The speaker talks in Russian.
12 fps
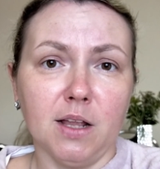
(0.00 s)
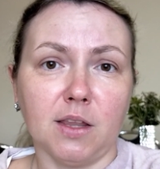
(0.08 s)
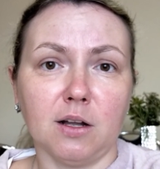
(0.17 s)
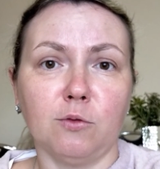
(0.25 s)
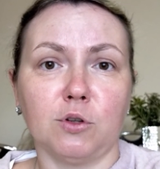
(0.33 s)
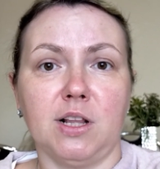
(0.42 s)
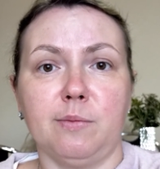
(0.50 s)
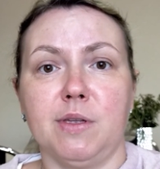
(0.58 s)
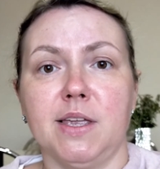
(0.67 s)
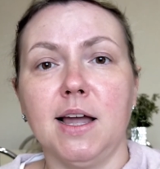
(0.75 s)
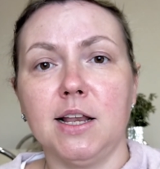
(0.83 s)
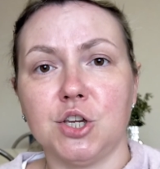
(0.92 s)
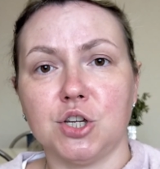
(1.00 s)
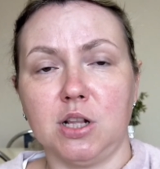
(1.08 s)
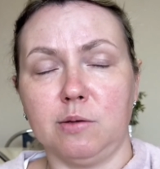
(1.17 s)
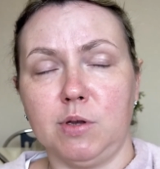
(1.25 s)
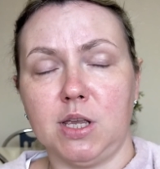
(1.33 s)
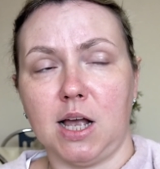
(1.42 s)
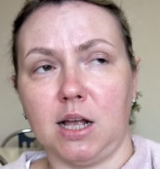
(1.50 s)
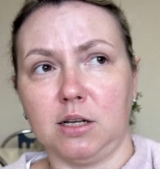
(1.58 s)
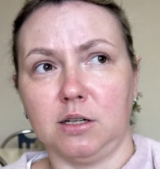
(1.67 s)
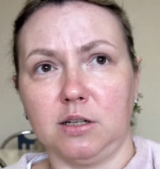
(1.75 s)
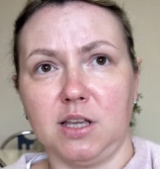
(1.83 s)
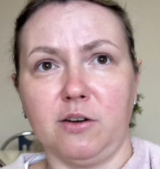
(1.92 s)
Так вот, для меня, лично для меня,
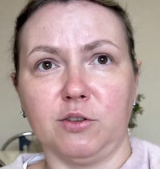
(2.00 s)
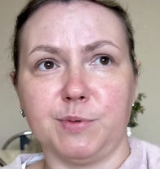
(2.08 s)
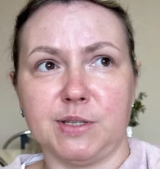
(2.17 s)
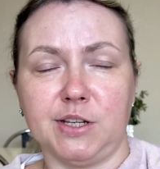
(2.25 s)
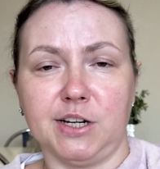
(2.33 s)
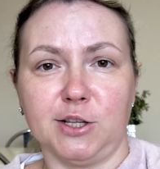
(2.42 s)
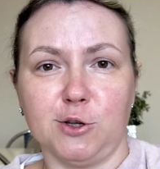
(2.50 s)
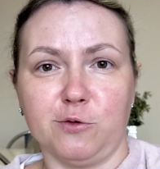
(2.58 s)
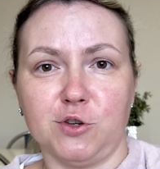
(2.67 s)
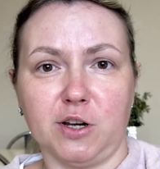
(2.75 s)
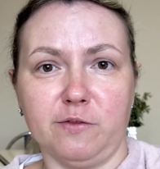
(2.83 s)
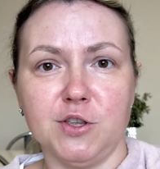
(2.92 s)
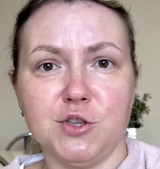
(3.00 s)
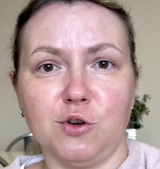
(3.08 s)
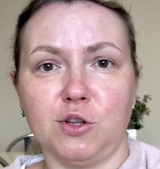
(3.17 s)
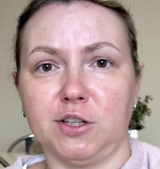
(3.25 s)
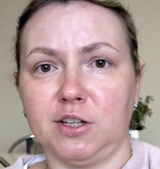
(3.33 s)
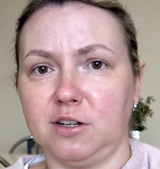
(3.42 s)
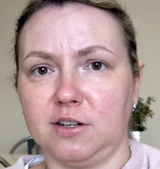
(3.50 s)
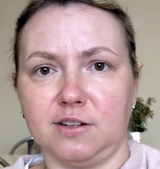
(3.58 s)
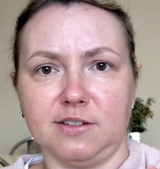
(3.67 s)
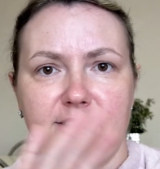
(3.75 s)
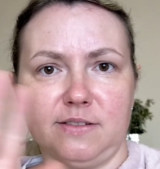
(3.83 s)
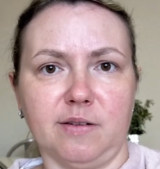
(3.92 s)
а, я вот посмотрела ее вчера видео, она так
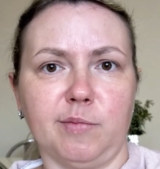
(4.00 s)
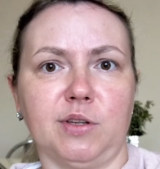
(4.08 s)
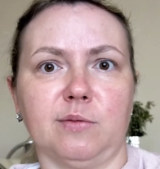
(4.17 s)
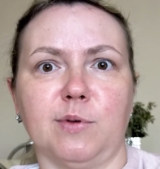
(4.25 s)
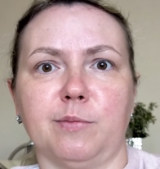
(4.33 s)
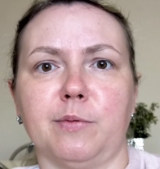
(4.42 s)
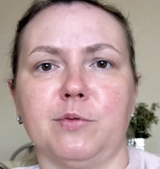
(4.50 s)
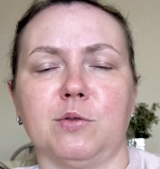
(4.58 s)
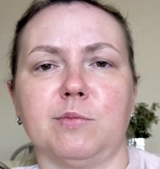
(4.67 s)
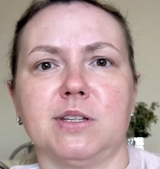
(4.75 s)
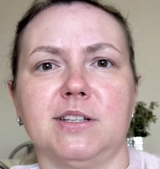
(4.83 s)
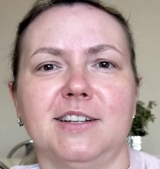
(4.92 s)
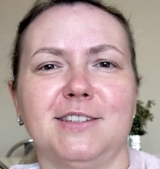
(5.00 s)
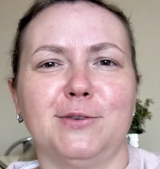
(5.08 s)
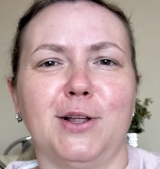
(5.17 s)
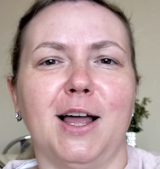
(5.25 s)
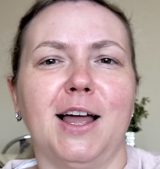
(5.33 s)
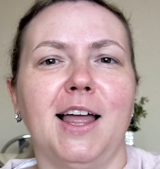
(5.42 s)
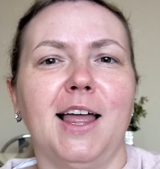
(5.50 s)
красиво об этом обо всем рассказывала,